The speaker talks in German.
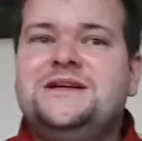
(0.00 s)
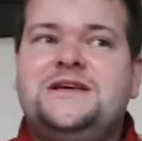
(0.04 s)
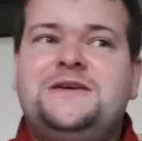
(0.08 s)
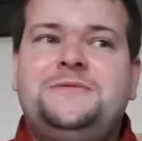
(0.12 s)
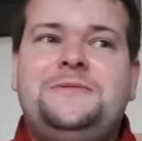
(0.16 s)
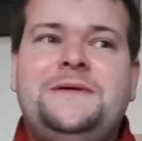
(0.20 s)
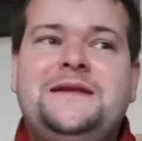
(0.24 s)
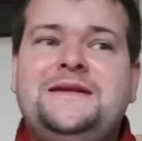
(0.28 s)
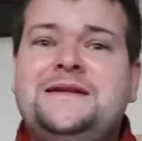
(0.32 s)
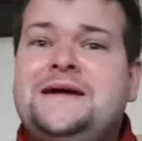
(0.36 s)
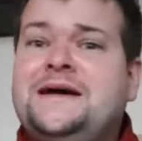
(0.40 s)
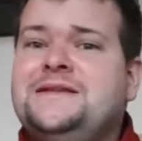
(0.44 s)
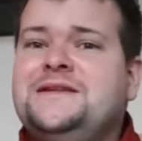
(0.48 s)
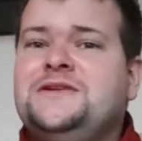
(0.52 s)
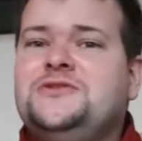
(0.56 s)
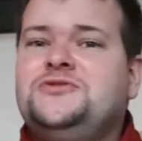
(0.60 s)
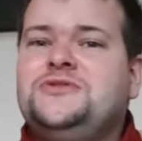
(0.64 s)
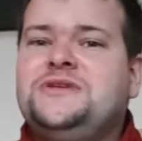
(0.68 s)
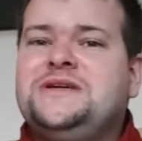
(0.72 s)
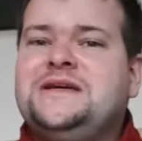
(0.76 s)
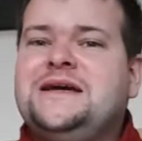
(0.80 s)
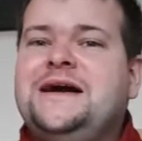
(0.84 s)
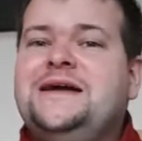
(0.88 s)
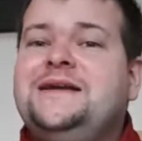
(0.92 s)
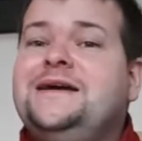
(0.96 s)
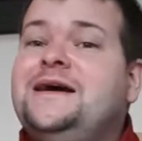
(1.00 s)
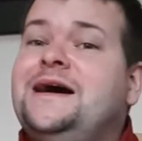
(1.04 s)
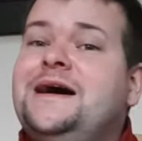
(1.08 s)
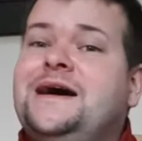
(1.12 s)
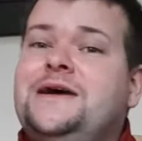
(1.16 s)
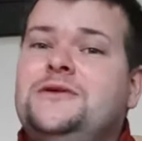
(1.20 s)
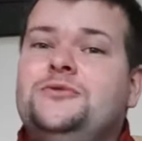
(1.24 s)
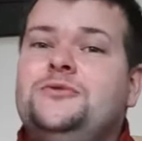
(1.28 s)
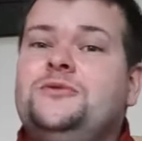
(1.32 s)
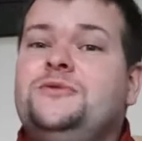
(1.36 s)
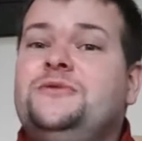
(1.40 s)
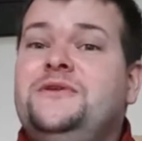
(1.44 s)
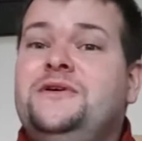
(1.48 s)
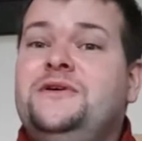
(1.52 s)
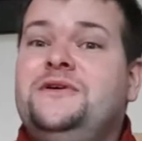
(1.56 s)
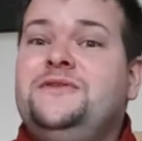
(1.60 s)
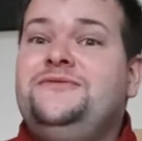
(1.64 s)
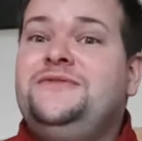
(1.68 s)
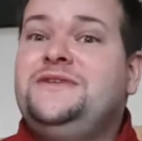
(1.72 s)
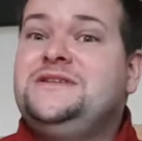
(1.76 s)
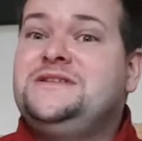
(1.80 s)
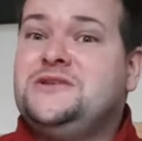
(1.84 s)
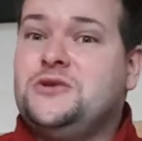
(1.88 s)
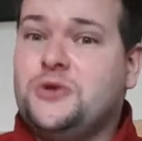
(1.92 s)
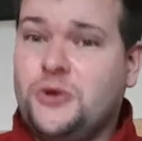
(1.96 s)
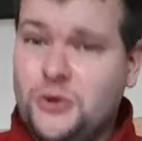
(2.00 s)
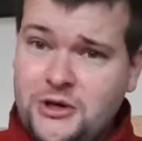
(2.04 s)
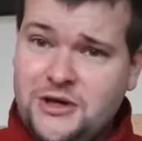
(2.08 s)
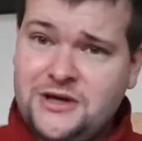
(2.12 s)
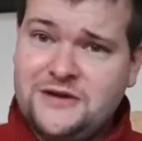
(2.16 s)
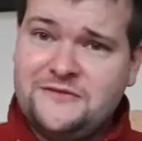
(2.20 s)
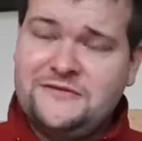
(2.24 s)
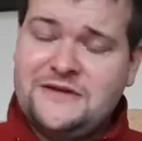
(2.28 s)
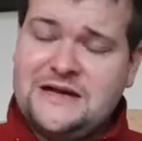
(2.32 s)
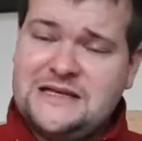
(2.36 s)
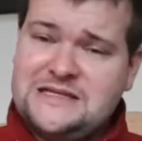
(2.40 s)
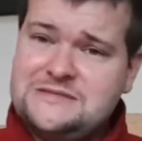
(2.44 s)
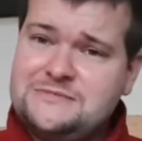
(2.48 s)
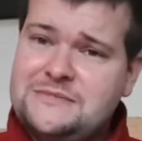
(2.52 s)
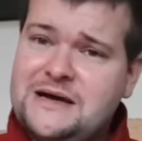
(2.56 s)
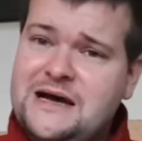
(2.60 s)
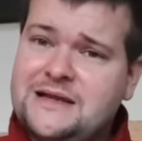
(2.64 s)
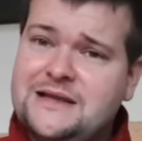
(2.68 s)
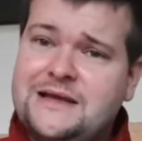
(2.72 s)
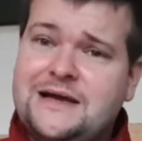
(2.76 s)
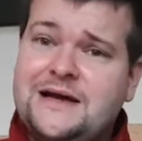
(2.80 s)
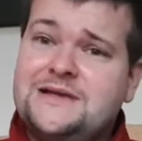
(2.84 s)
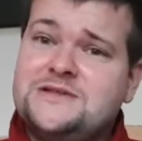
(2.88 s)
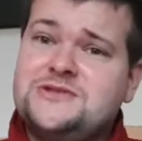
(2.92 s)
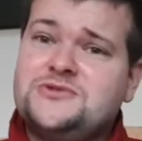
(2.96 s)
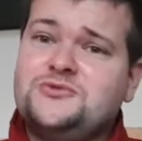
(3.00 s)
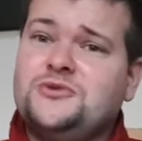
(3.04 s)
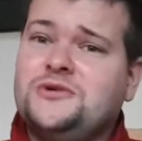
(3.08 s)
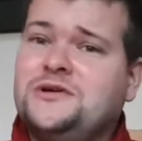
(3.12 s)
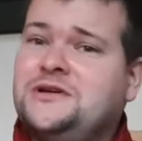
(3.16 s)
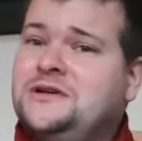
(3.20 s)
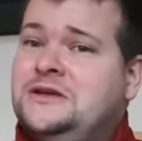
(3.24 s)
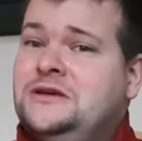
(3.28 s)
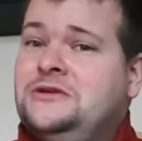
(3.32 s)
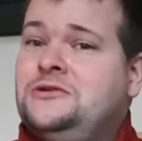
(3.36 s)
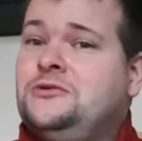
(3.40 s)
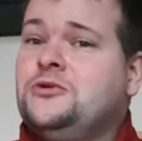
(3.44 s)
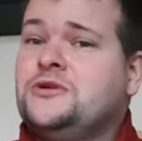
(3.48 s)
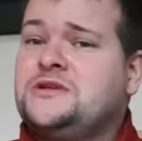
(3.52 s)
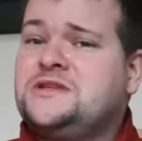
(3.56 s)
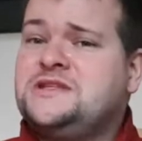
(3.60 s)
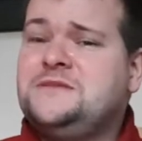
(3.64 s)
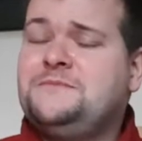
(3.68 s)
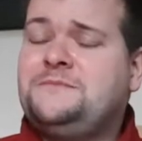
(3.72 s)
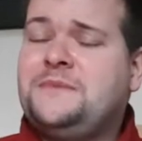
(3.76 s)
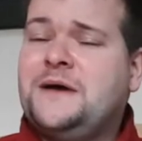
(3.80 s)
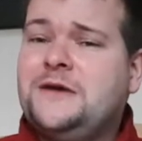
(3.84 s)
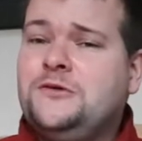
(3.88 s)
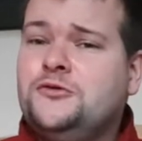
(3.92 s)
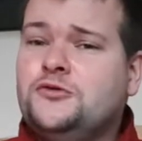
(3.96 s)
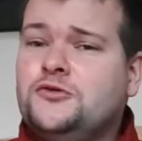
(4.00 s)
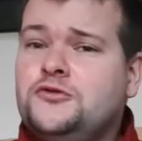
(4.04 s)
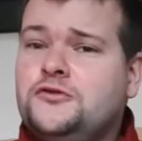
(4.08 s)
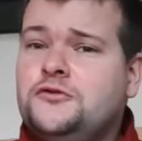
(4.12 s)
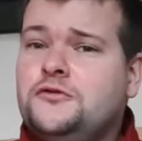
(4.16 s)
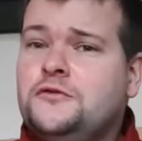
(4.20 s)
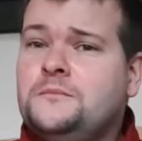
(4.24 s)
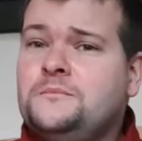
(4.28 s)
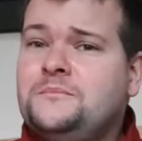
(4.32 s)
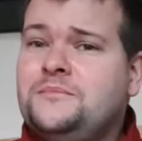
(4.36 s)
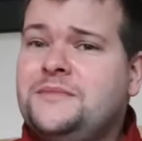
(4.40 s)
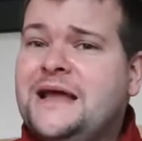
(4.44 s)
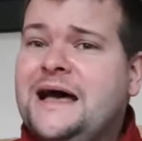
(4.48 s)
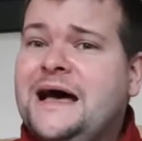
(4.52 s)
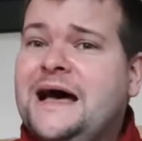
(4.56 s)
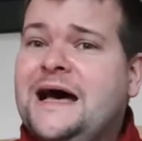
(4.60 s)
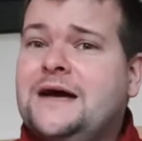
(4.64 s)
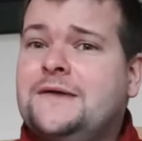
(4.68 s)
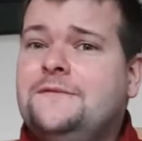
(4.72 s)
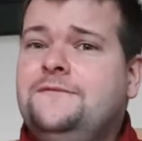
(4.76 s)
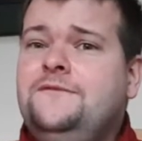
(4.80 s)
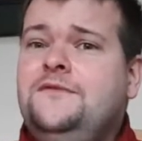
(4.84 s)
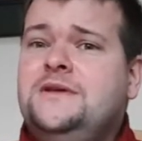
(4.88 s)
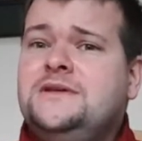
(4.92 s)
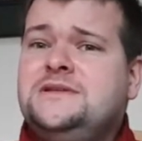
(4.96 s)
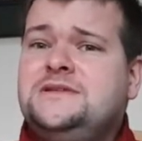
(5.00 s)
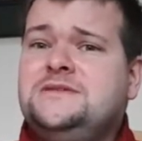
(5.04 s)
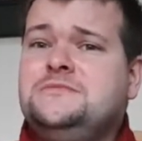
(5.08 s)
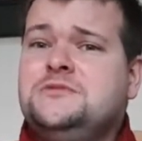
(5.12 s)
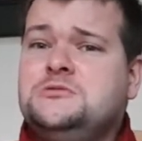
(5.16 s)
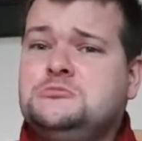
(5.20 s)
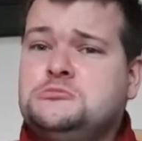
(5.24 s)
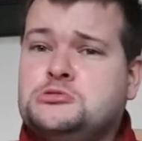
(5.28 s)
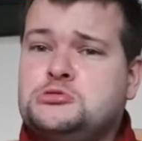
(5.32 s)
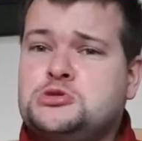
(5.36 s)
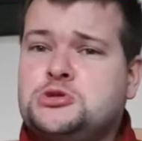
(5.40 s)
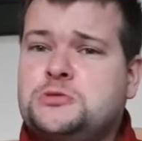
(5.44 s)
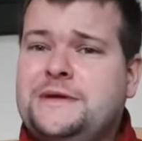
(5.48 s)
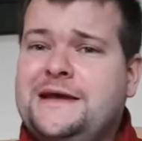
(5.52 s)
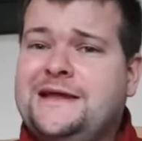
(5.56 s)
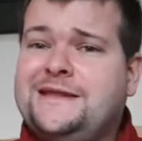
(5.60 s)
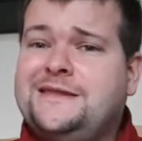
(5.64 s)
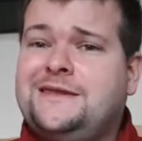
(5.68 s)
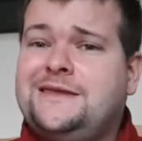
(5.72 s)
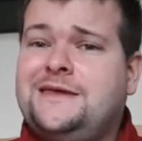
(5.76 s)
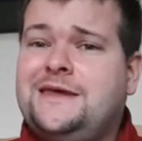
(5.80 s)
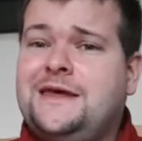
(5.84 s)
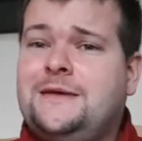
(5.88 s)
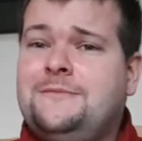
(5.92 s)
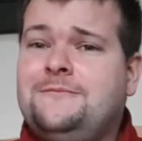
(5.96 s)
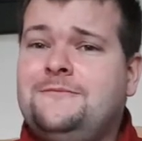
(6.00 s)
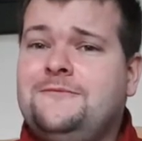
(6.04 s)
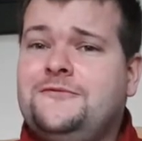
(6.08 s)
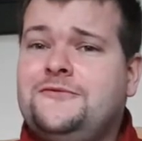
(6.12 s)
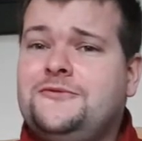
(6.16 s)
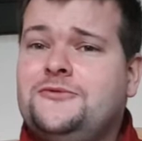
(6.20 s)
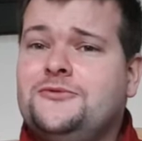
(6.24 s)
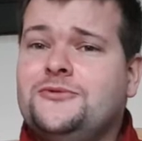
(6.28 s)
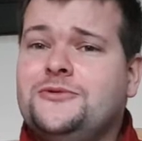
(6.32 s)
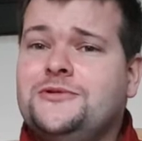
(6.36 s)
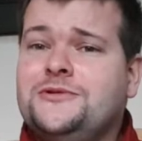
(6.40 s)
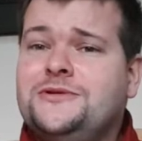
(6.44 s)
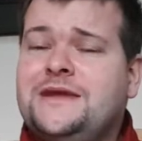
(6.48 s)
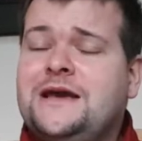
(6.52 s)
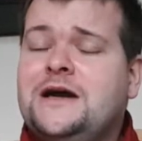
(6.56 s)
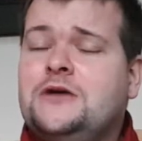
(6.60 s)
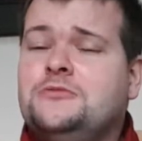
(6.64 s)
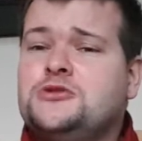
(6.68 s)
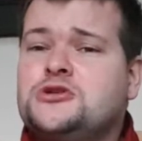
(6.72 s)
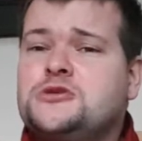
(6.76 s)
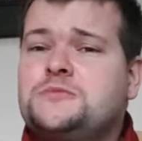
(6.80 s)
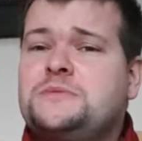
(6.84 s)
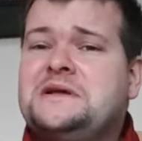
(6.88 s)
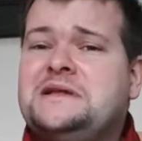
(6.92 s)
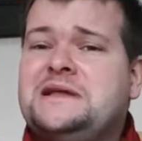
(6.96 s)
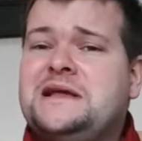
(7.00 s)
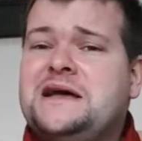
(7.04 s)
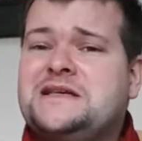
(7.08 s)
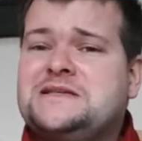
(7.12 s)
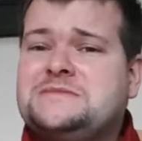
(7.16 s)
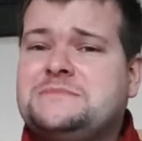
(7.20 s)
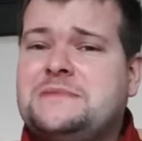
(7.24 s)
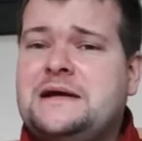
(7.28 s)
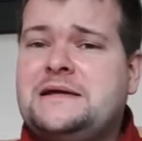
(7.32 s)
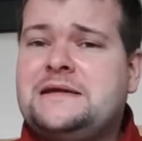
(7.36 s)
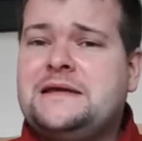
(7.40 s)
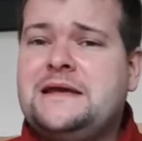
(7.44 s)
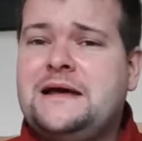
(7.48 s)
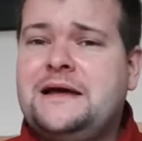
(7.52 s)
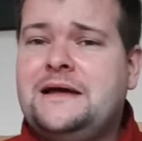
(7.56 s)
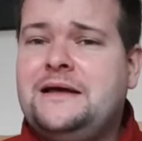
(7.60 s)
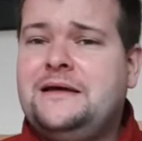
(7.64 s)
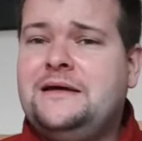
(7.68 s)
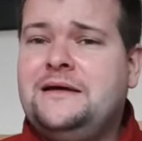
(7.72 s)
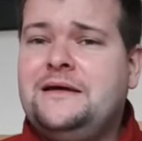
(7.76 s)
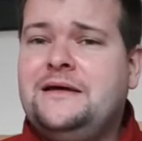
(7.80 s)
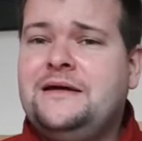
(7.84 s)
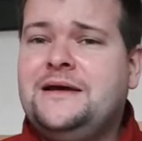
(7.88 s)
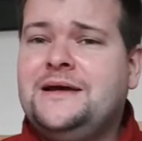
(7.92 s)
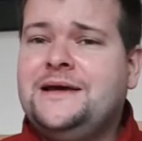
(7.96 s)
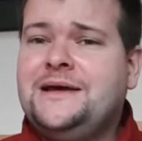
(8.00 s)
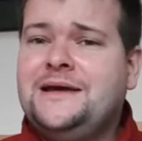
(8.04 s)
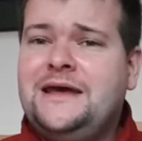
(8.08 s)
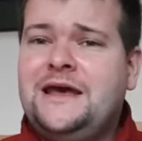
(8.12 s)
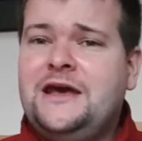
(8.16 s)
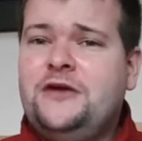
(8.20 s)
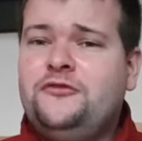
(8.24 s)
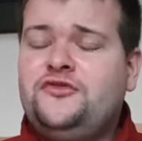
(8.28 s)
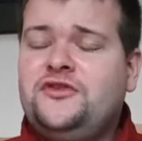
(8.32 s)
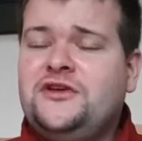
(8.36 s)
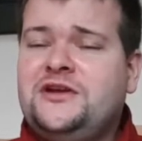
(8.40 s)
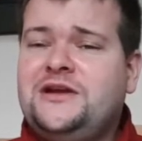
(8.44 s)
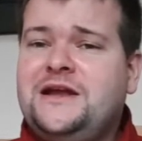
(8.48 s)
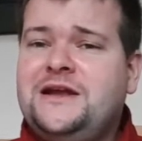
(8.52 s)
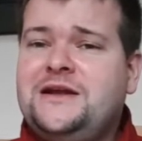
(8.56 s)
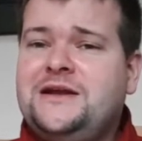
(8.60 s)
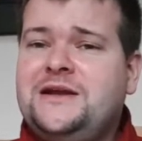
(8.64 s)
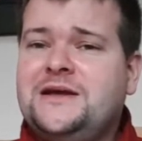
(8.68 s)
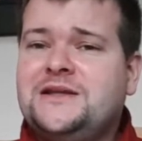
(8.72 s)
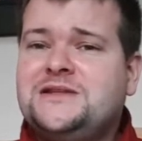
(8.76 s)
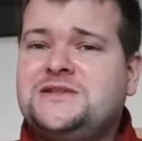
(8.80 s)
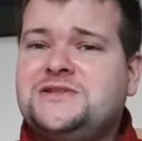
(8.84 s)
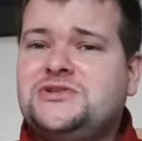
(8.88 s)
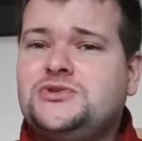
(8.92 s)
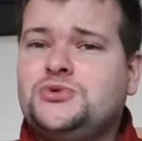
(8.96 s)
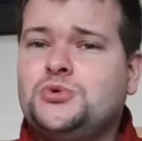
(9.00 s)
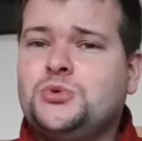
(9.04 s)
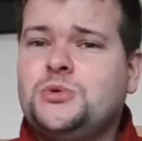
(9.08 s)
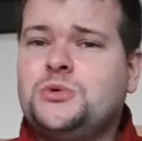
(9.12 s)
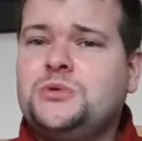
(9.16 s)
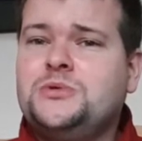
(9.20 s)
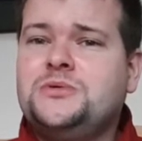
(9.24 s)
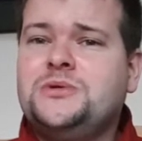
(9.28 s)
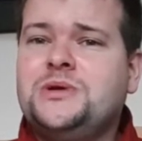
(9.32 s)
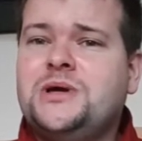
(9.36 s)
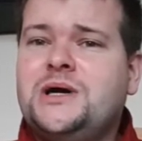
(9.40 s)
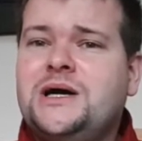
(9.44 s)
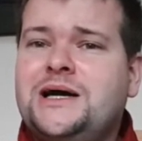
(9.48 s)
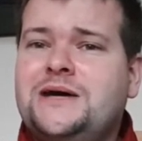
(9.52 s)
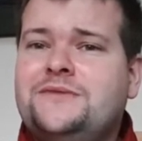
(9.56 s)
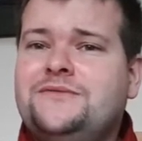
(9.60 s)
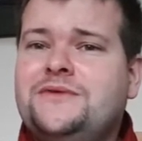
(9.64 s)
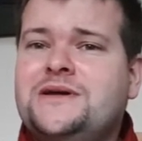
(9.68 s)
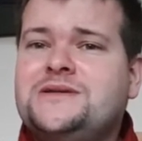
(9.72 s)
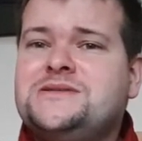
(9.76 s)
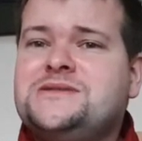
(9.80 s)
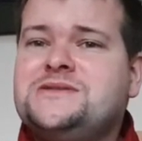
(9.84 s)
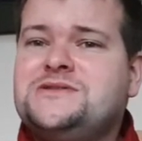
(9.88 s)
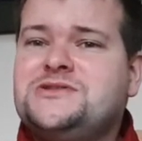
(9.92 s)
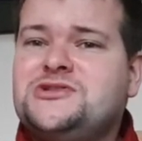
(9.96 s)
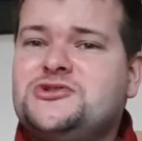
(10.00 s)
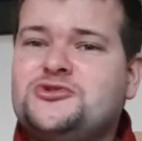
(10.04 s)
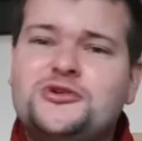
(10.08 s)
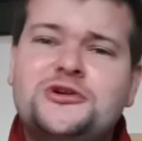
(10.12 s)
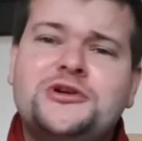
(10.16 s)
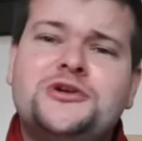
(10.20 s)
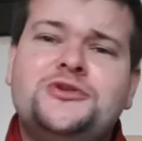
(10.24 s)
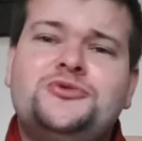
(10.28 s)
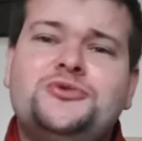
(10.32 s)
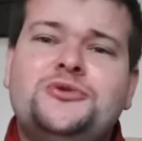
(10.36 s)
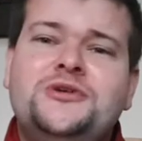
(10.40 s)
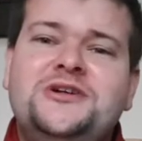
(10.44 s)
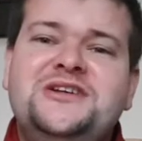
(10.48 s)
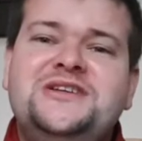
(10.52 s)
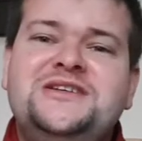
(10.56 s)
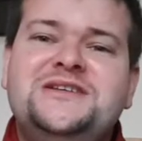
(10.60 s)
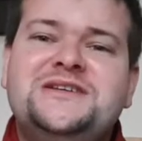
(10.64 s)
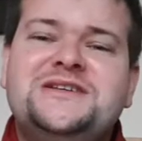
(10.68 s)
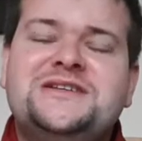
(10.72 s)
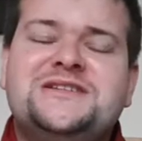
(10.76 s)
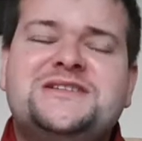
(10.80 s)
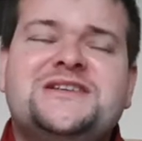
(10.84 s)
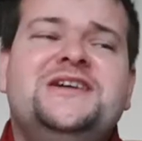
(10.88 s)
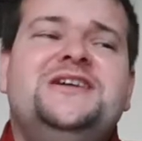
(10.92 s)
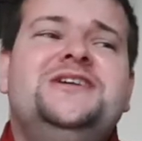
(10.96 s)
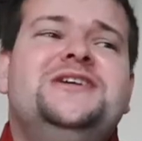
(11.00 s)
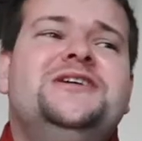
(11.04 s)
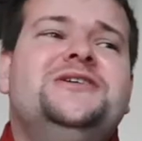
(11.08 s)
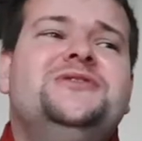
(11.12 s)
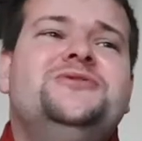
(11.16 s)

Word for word: äh, Quen hat natürlich keine Ahnung, äh, wie sie irgendwas macht. Also guckt sie bei YouTube nach, wie sie mit einem Schwert kämpft und ja, überspringt erstmal die äh, Hälfte der Lektion, ja, weil sie zu ungeduldig ist.